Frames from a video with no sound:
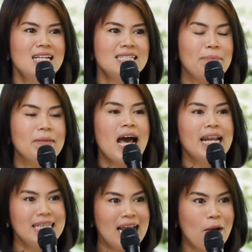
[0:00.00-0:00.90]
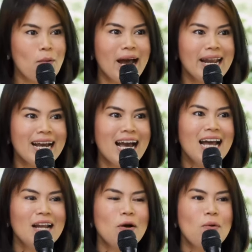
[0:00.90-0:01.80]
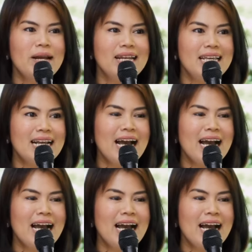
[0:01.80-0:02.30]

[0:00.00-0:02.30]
สัปดาห์ในแต่ละวันนะคะแล้วก็วันนี้